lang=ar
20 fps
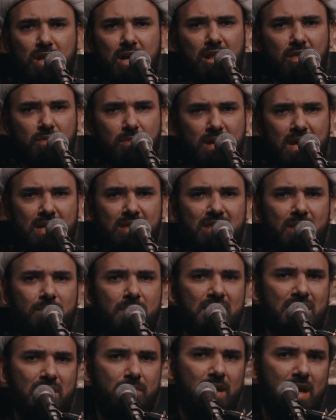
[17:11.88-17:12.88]
الأرض من أن
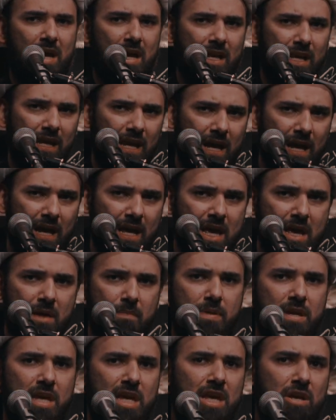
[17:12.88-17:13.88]
تميد بأهلها
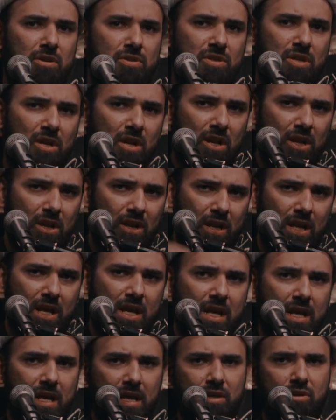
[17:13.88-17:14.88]
به ينزل
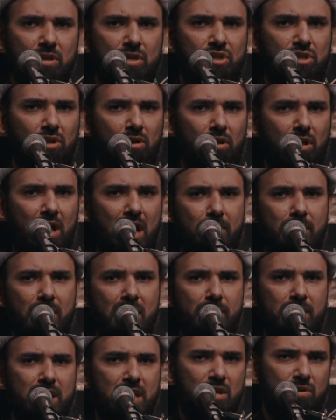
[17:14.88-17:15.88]
ينشر
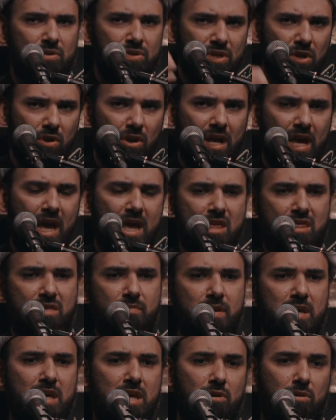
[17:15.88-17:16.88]
الرحمة به ينزل الغيث
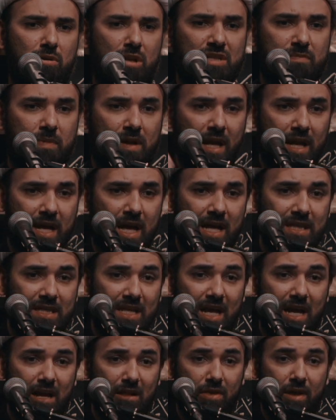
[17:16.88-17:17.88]
به يخرج بركات
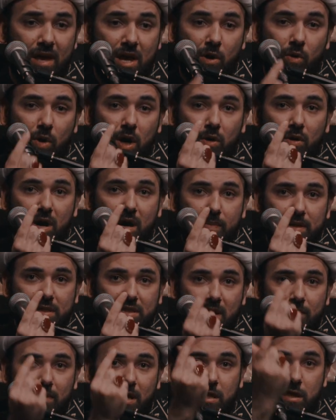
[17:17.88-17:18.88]
الأرض وهو ابن
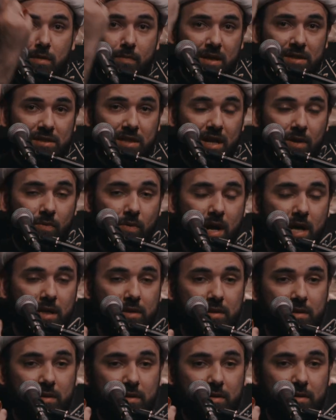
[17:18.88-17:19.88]
سبع ثمان
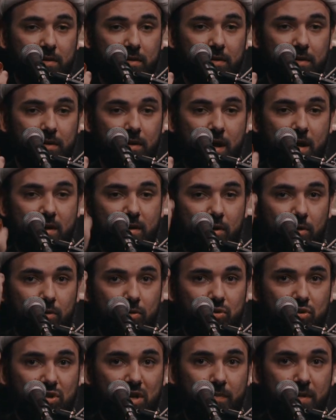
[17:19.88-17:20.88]
سنوات هذا
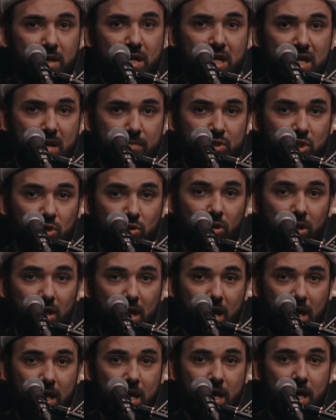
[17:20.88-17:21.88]
الحجة به يمسك
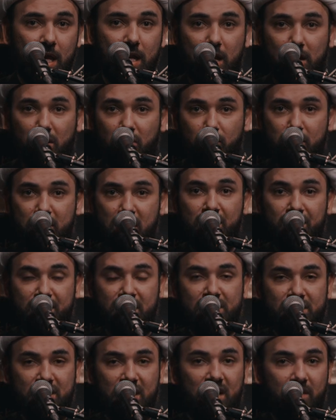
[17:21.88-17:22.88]
الله الأرض من أن
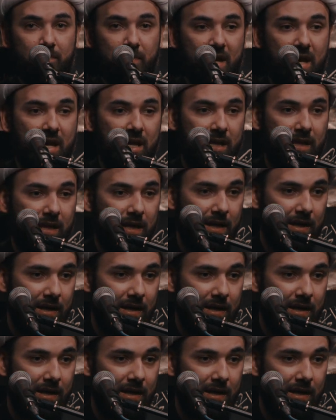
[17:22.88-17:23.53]
تسيخ بأهلها